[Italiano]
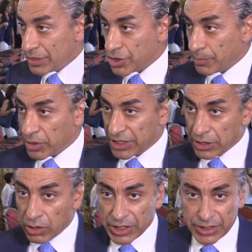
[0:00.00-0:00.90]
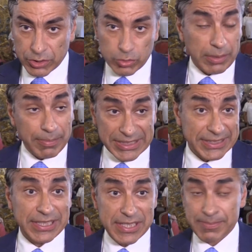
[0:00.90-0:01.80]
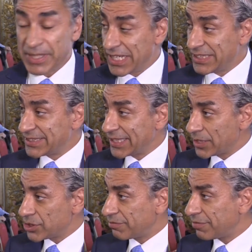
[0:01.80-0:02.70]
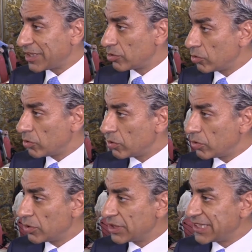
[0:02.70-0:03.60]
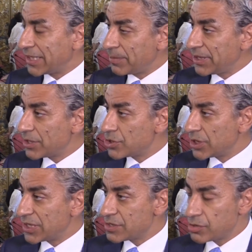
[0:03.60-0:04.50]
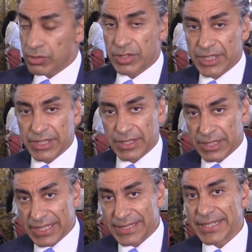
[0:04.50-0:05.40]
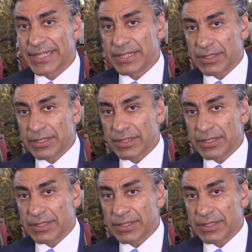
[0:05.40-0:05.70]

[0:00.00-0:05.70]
diciamo che Deloitte sulla base delle esperienze che ha già fatto in termini di accelerazioni e di